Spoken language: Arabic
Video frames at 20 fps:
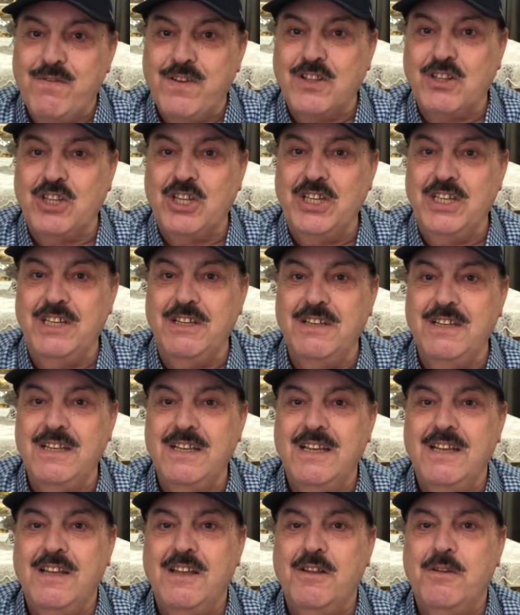فتحي
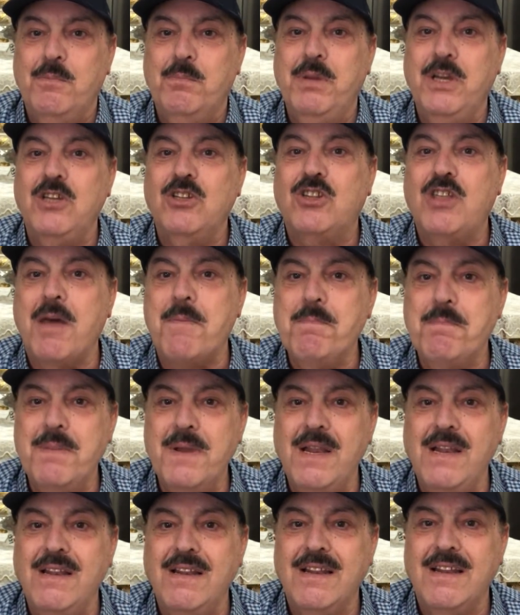
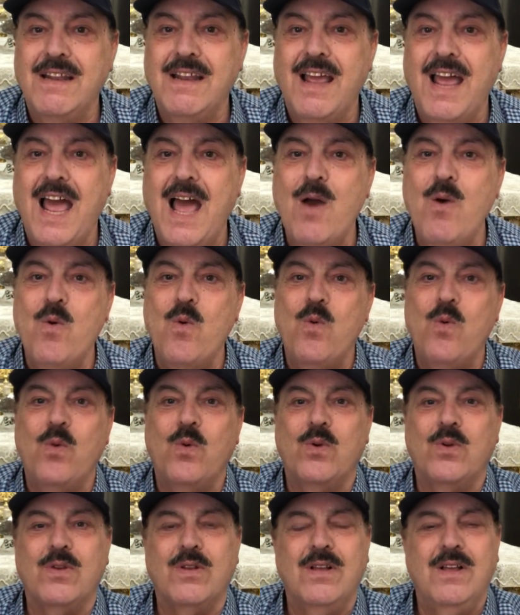بيطبل او
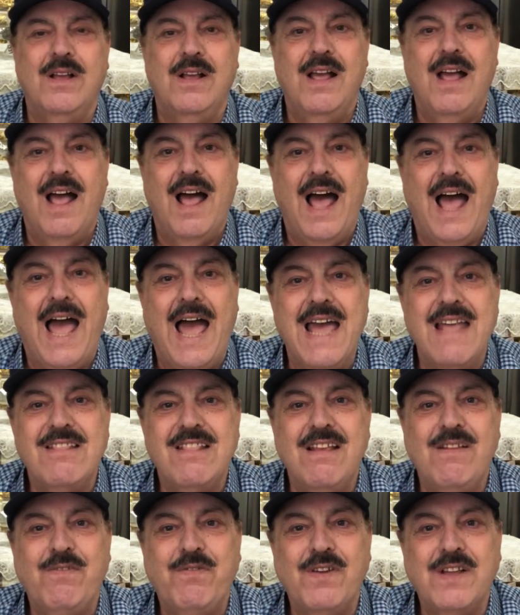
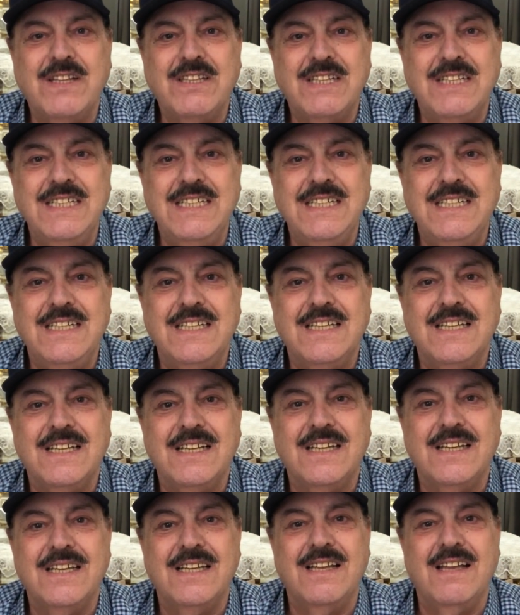عادل فتحي
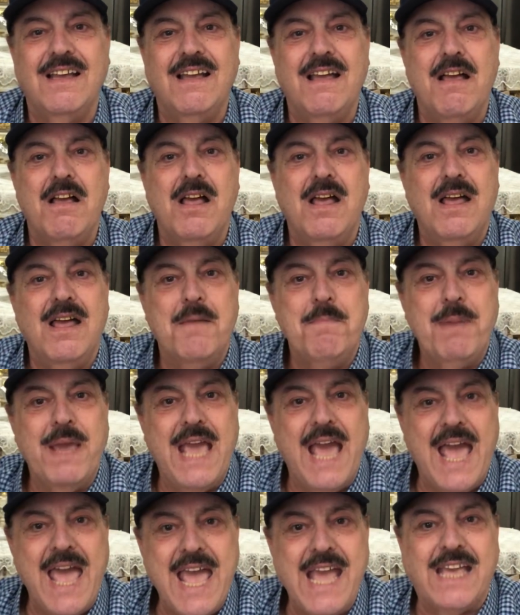آه،
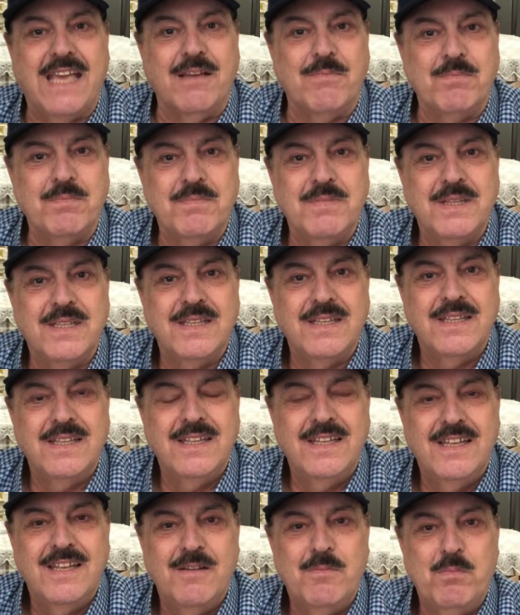بيهاجم
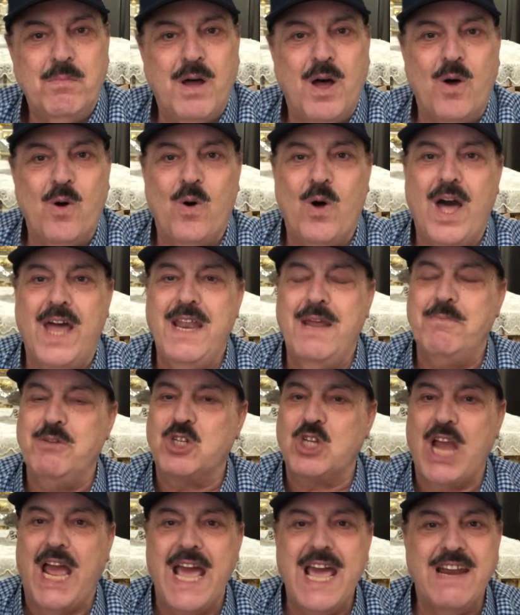ما هو انا
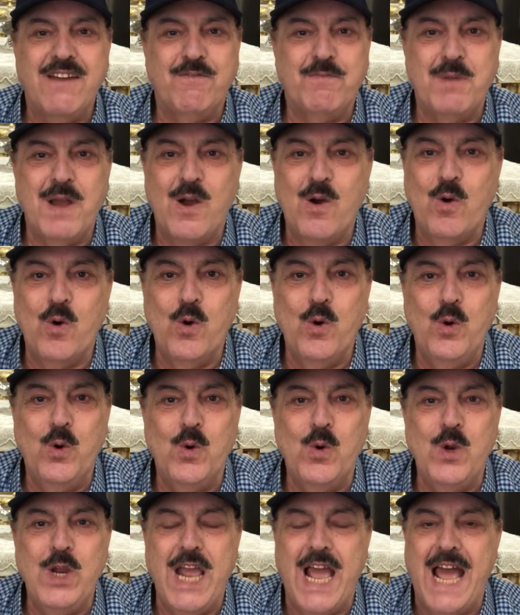مش عارف بقى
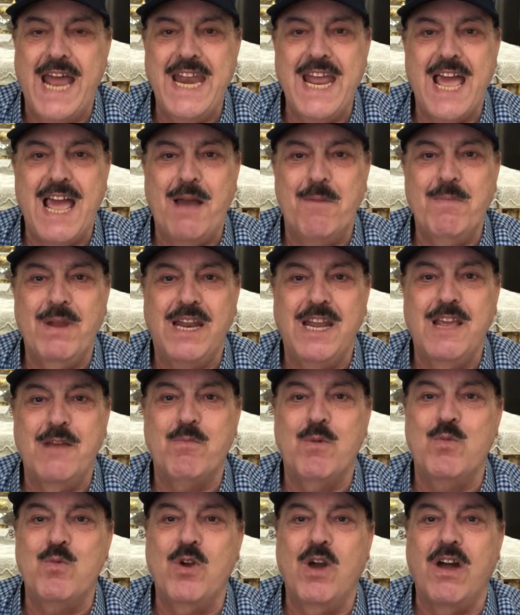قولوا لي انا اعمل ايه
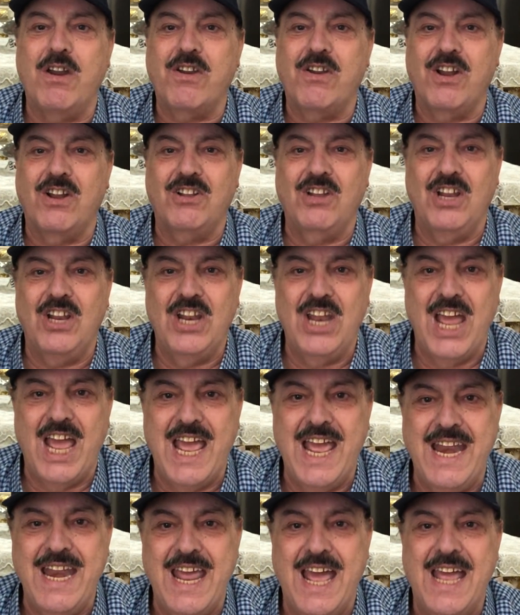بمجرد ان
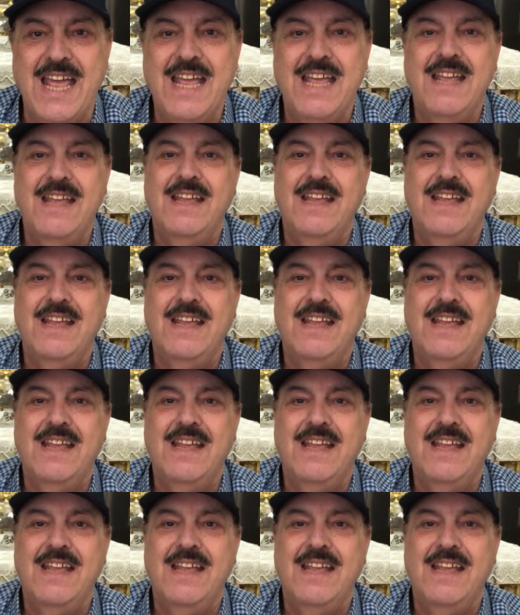انا